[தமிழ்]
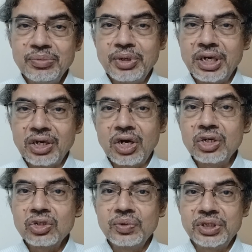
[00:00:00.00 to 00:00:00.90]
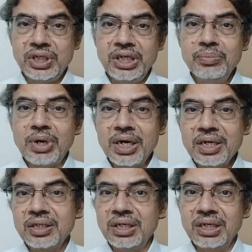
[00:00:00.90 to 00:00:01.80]
விதமான கான்ட்ரவர்சிலையும்
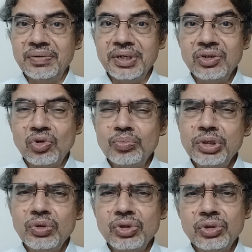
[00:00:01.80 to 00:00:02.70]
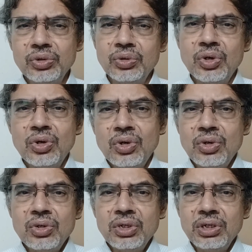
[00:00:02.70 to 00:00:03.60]
மாற்றுறதில்லை அவர் ரொம்ப ஒரு
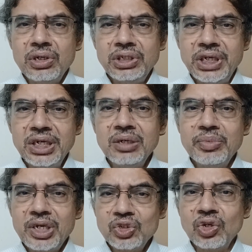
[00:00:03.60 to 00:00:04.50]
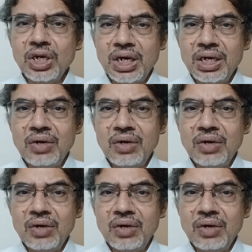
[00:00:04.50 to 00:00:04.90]
ஜென்டில்மேன் சொல்லலாம்